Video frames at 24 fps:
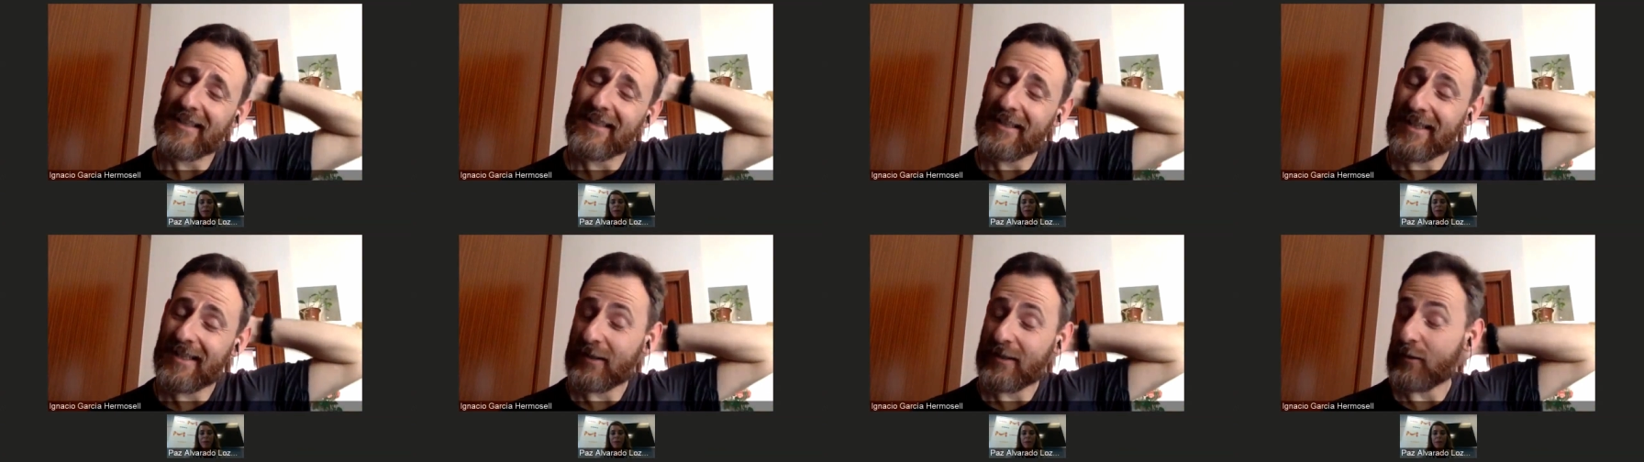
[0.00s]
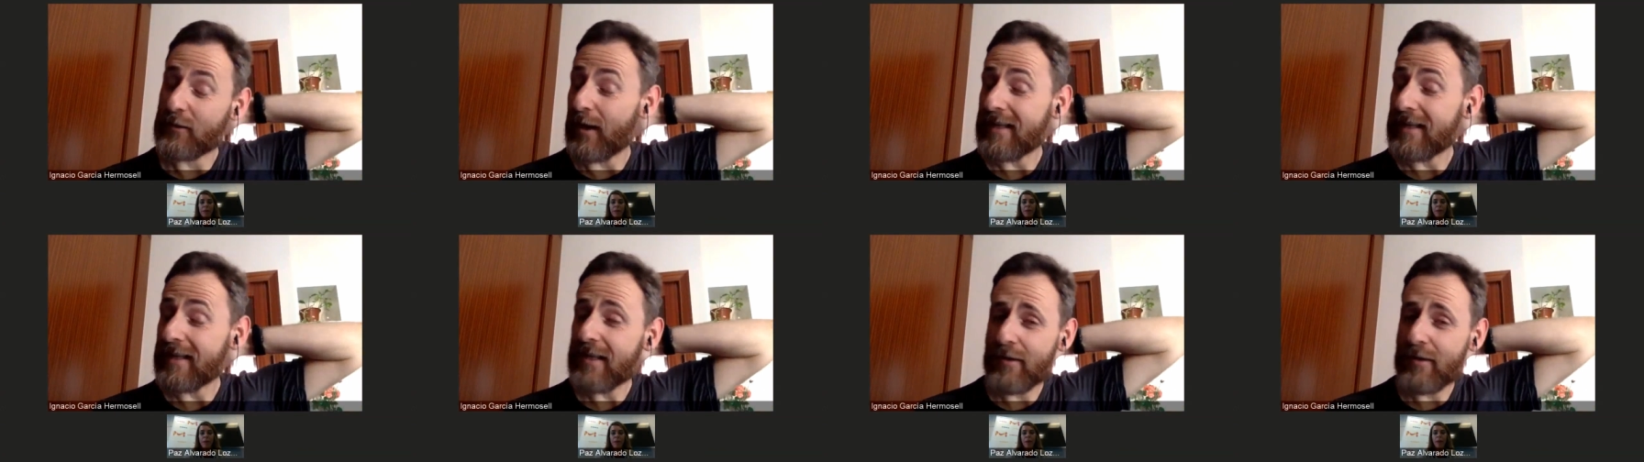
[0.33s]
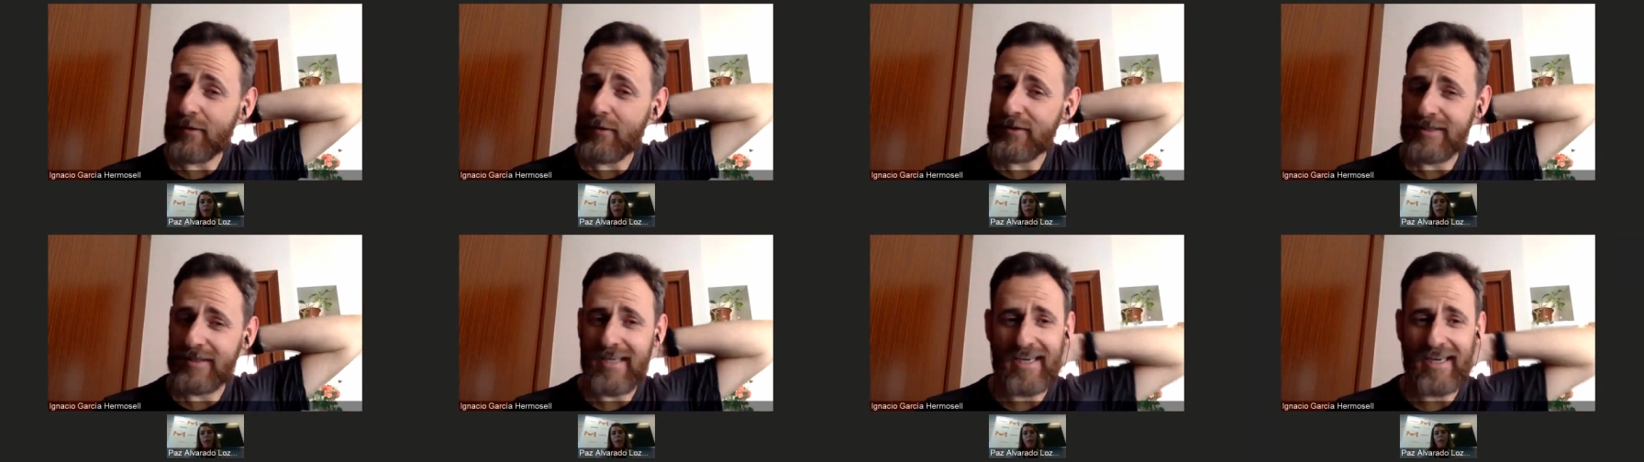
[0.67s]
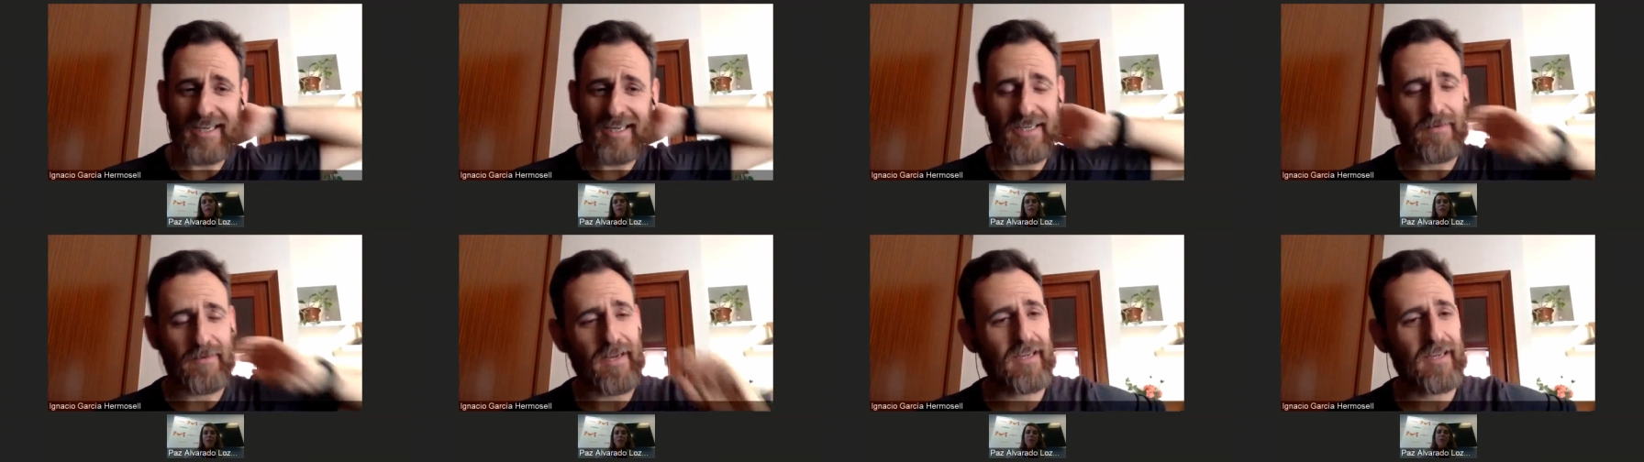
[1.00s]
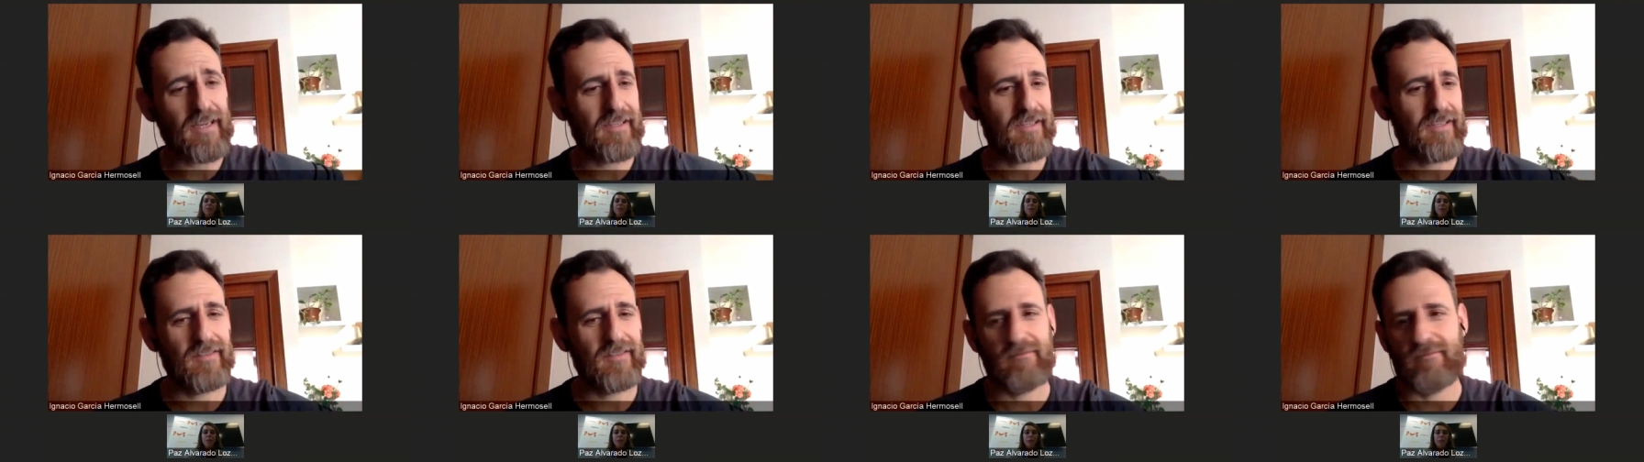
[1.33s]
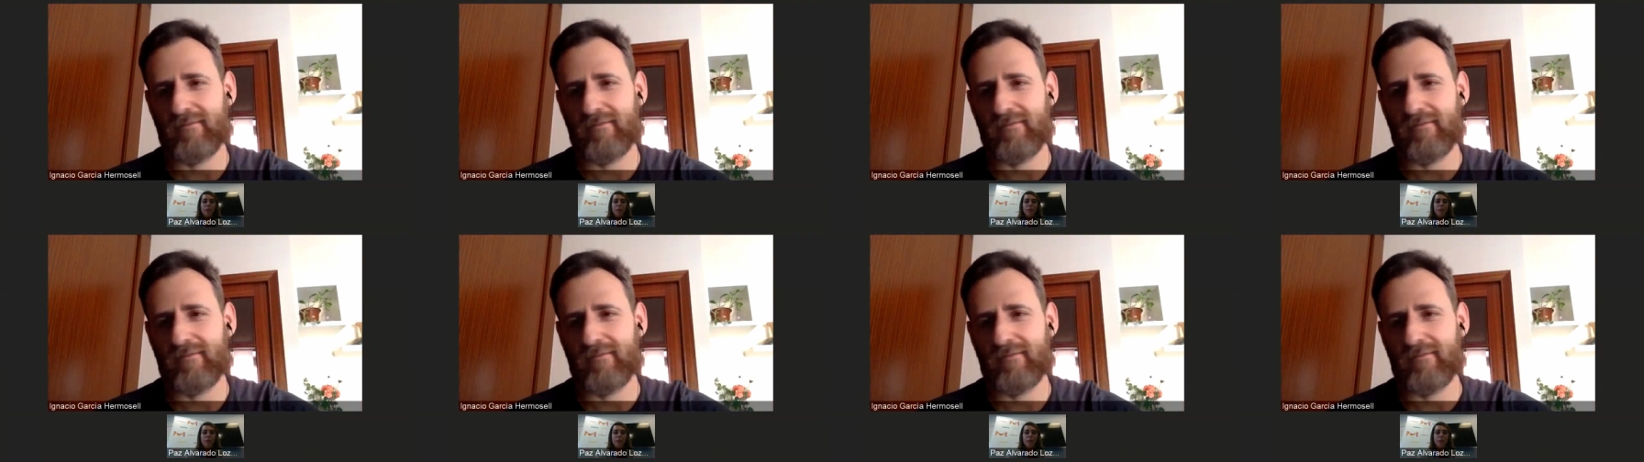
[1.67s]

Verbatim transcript: entre todas estas cosillas que lleváis